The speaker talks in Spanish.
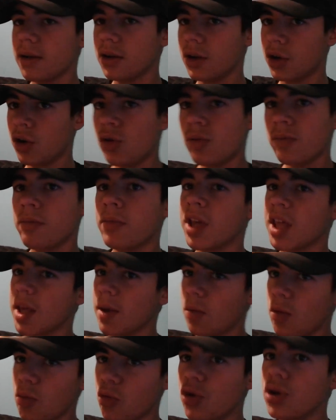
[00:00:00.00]
no. Me
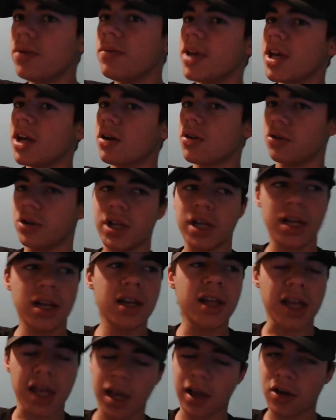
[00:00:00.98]
llevo muy bien con
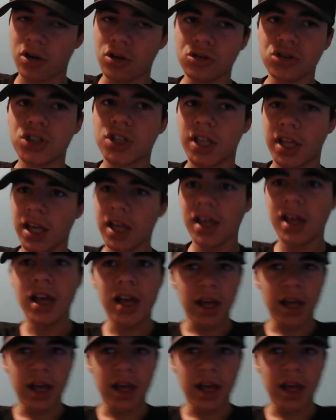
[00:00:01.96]
él, que conste.